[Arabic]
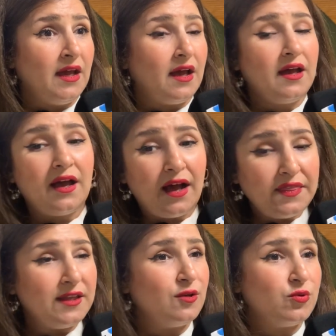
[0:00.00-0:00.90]
آه،
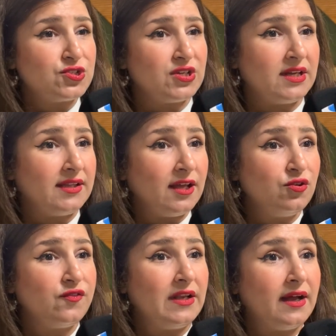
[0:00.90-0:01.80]
هذه الورشة
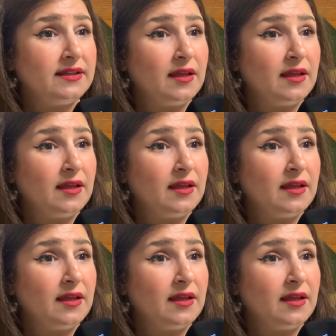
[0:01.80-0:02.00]
تهدف إلى